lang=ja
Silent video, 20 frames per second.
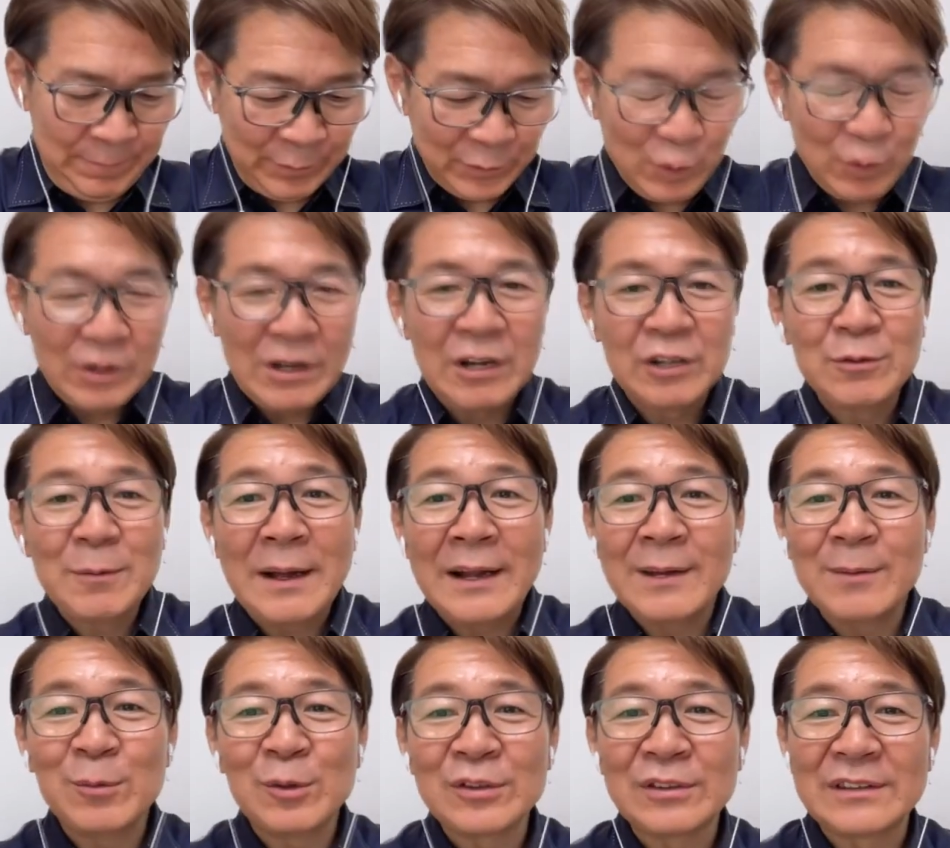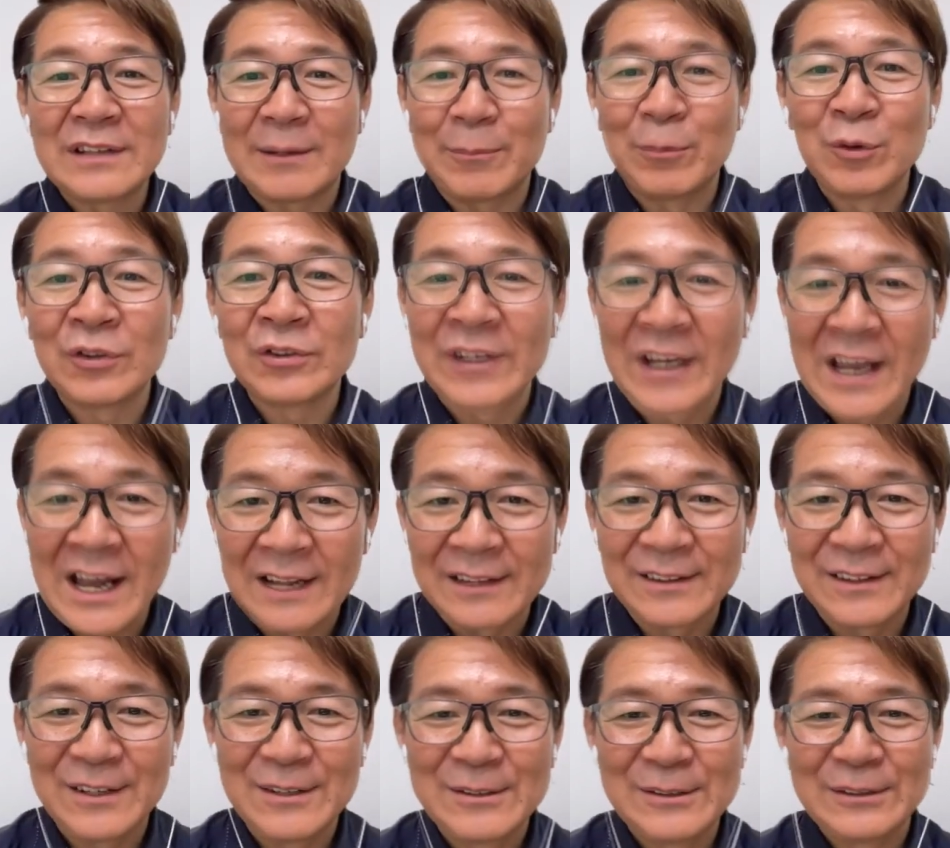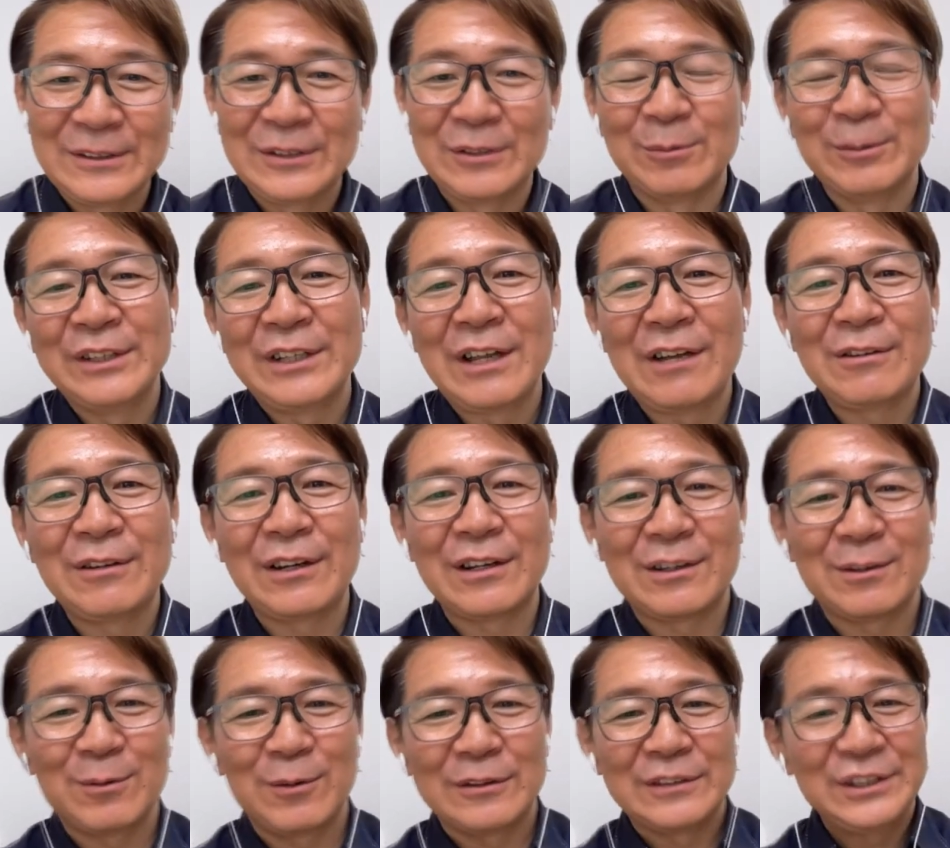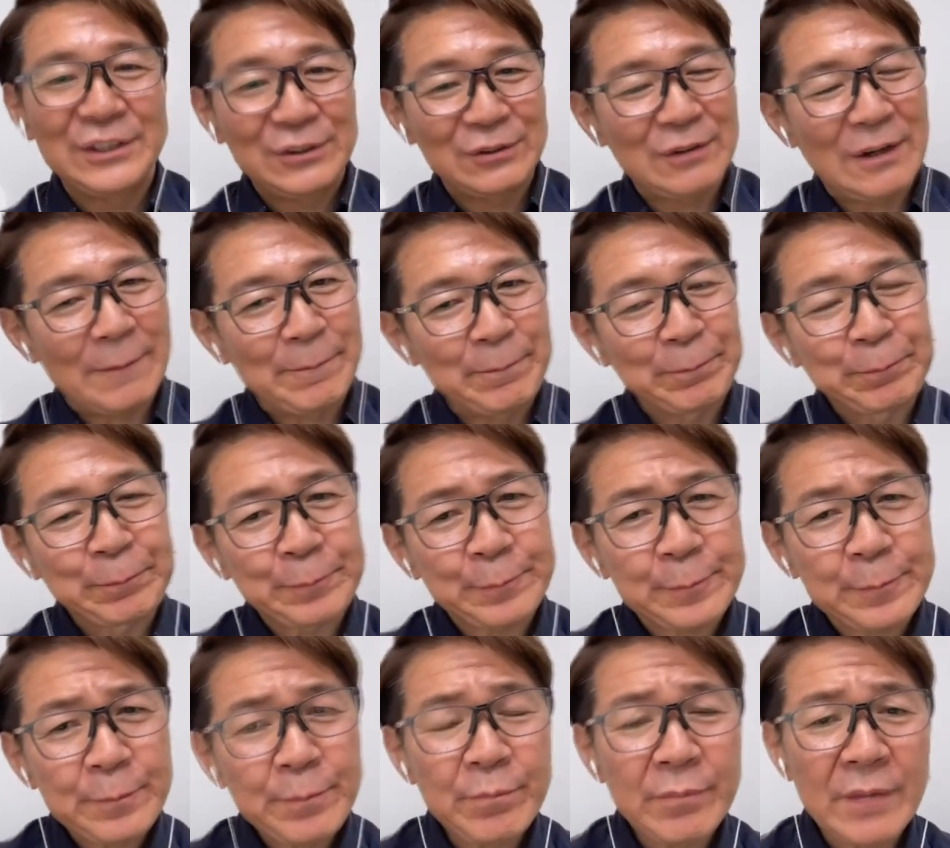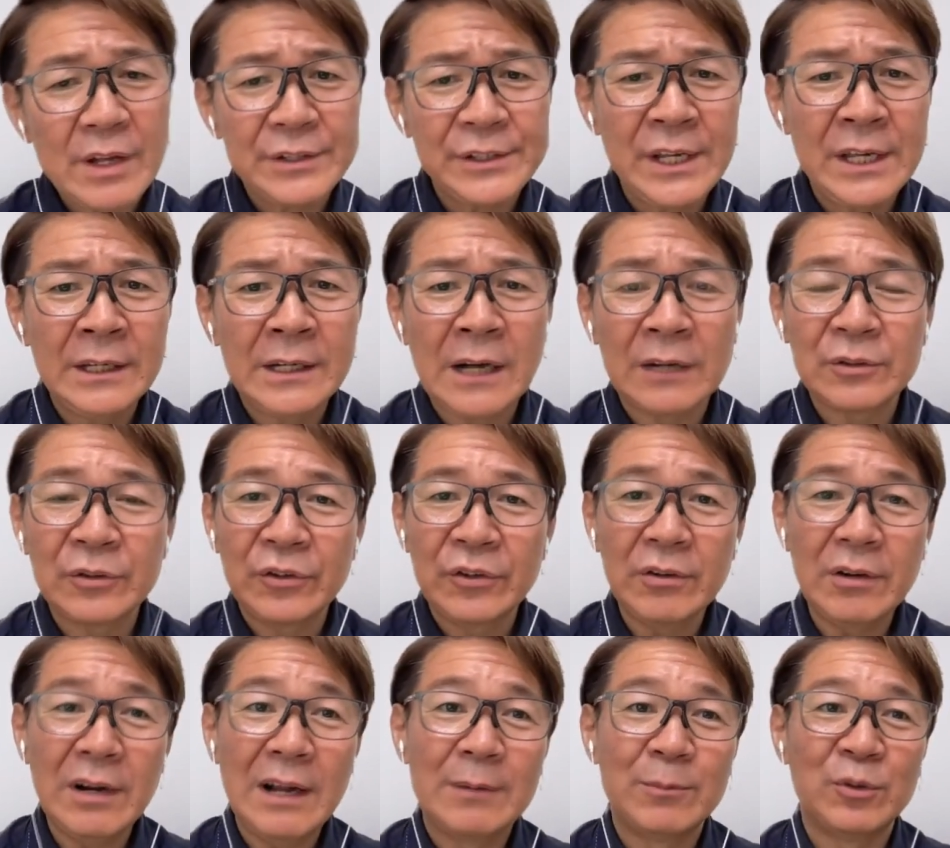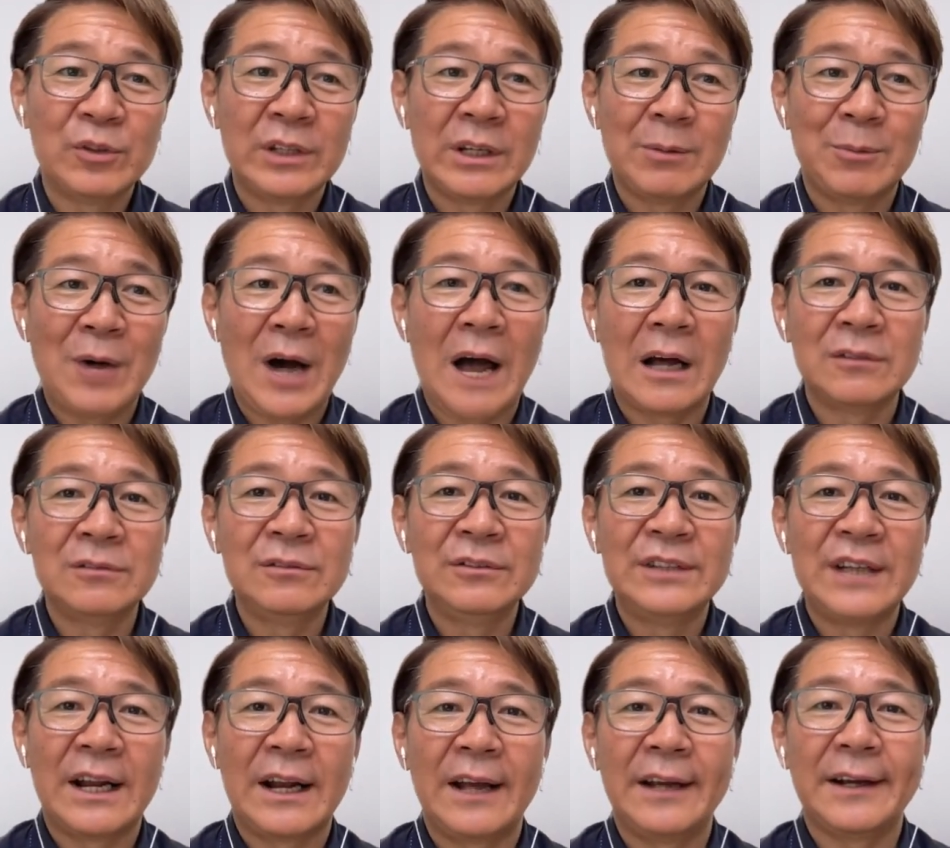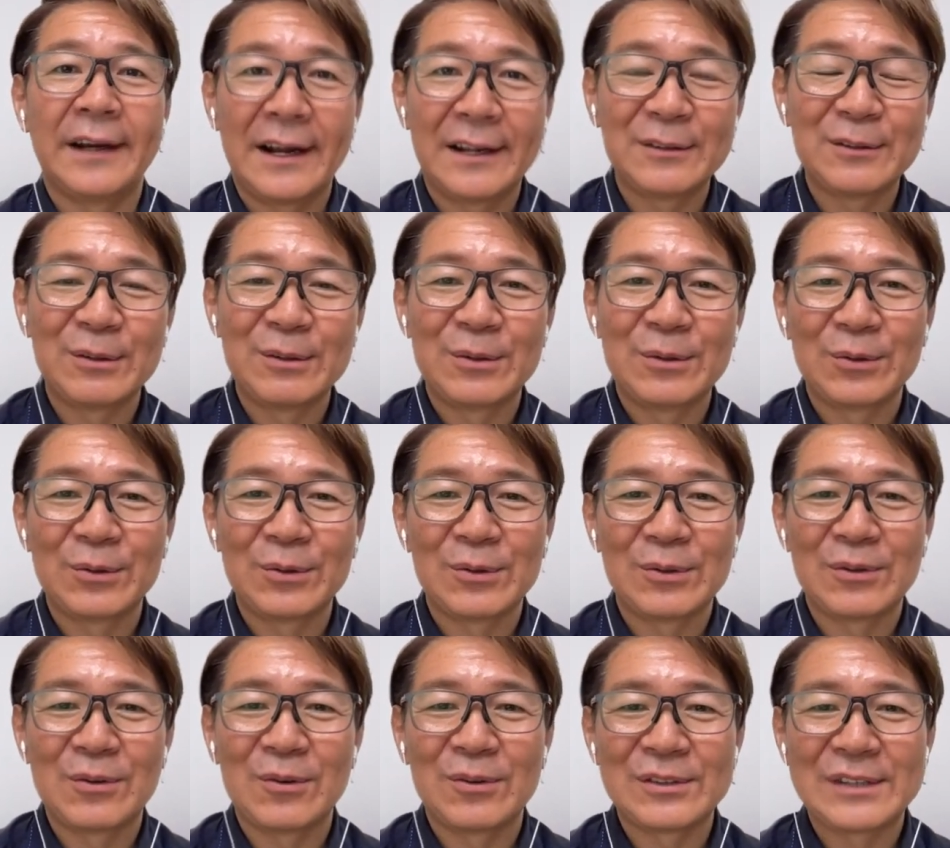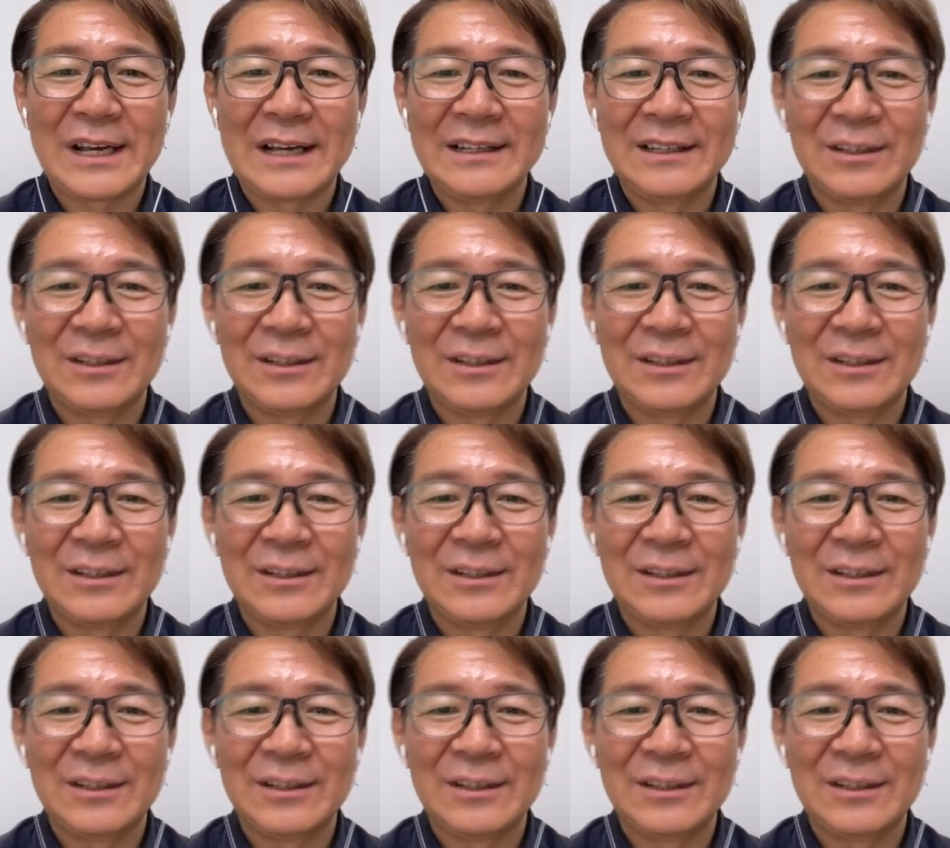これは生まれ持ったもんやっていう人もいてるけども実は性格のようなもんでもあるんじゃないかなということをここ最近